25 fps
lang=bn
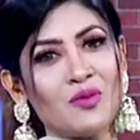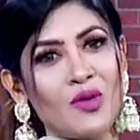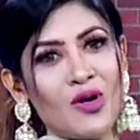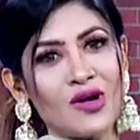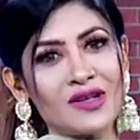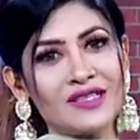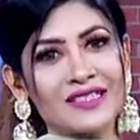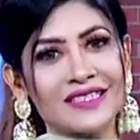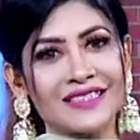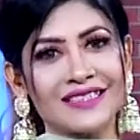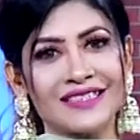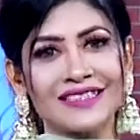
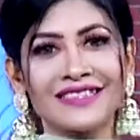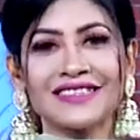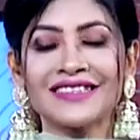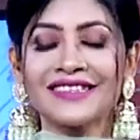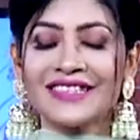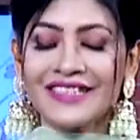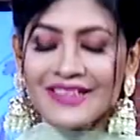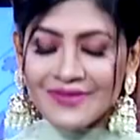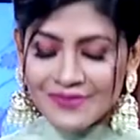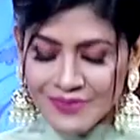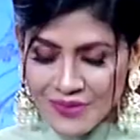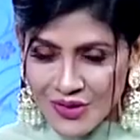মডেল
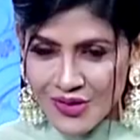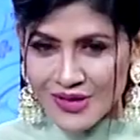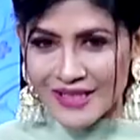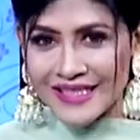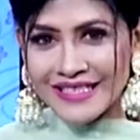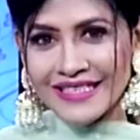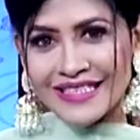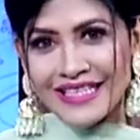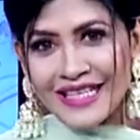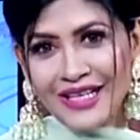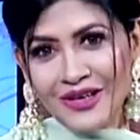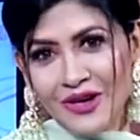মডেল
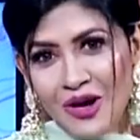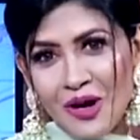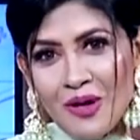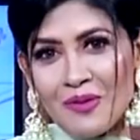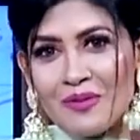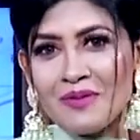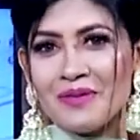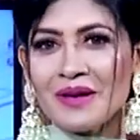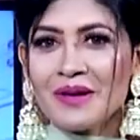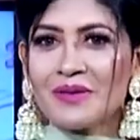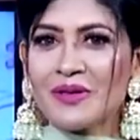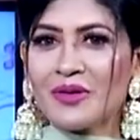নীরব
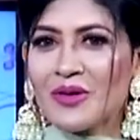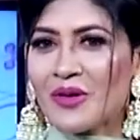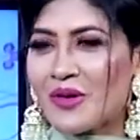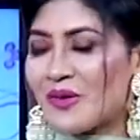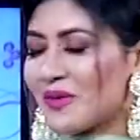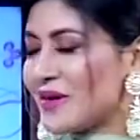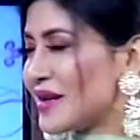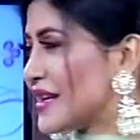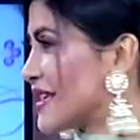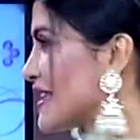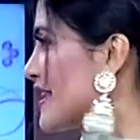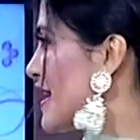এবং
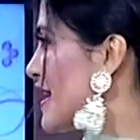অভিনেতা